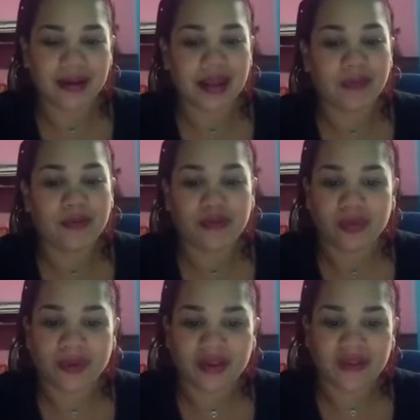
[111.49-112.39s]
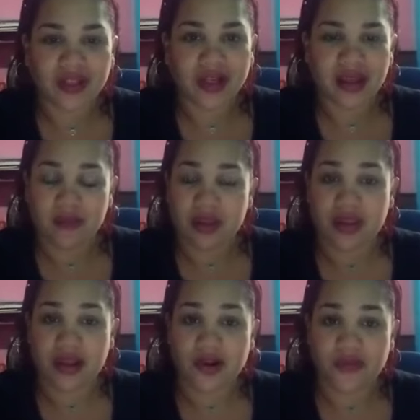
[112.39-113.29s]
en mi forma de ser, en mi
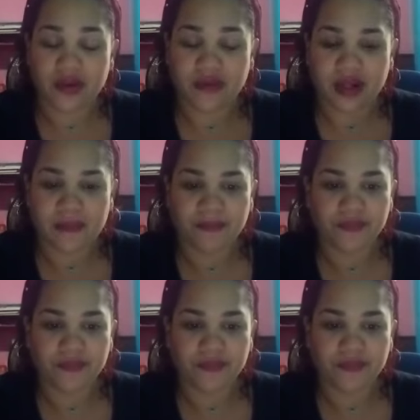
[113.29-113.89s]
diario vivir.